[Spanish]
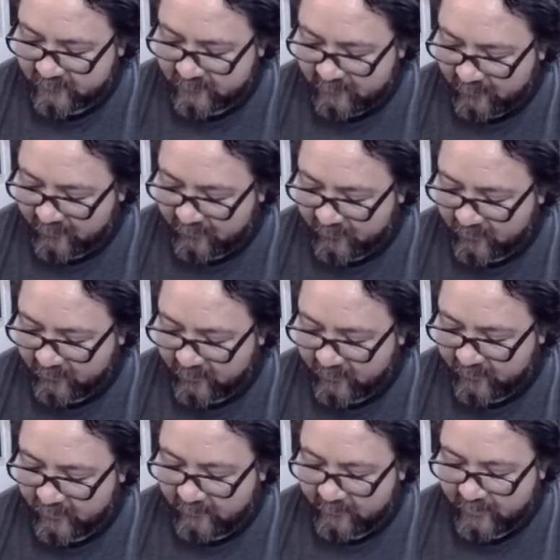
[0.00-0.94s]
perdón apoyada
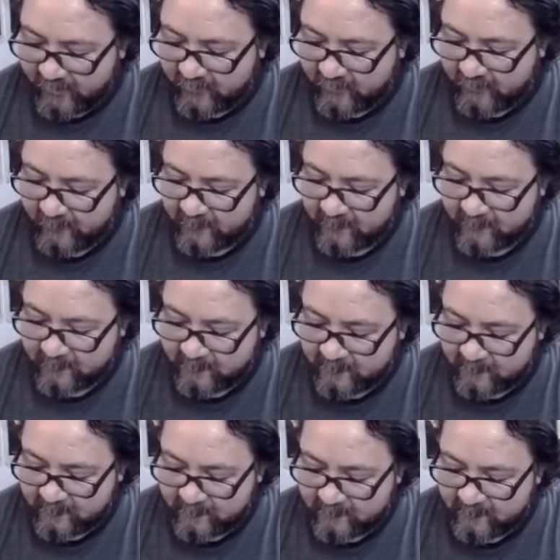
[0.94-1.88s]
en la
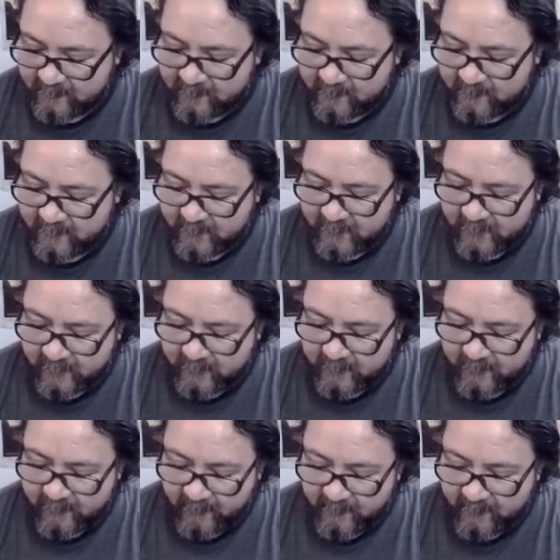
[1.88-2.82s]
pierna ¿cierto?